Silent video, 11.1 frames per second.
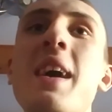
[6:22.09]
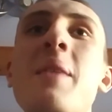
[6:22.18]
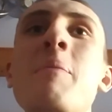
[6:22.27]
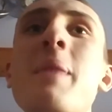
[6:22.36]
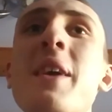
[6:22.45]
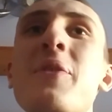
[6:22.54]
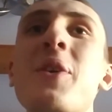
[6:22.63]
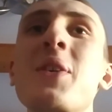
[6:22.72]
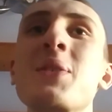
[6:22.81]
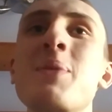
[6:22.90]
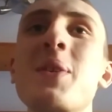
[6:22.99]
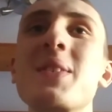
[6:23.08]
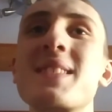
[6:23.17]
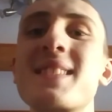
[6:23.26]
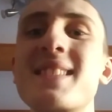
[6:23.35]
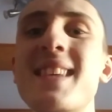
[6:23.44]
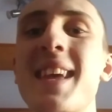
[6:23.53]
Mais franchement,
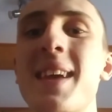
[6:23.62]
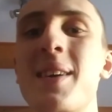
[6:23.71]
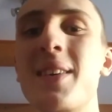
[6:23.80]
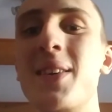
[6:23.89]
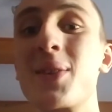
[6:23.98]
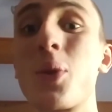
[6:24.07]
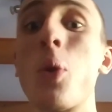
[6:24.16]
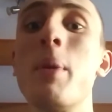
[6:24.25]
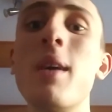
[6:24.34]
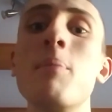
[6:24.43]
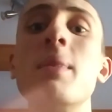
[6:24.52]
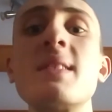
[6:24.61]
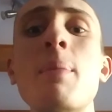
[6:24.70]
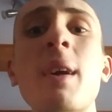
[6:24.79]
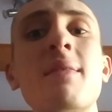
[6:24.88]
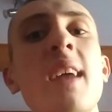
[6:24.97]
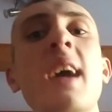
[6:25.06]
c'est euh, trop bien. Mais c'est
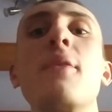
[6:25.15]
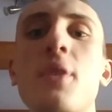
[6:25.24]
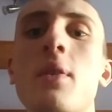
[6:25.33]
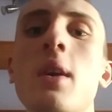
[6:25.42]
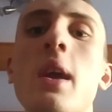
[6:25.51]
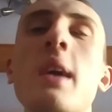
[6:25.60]
pas terrifiant.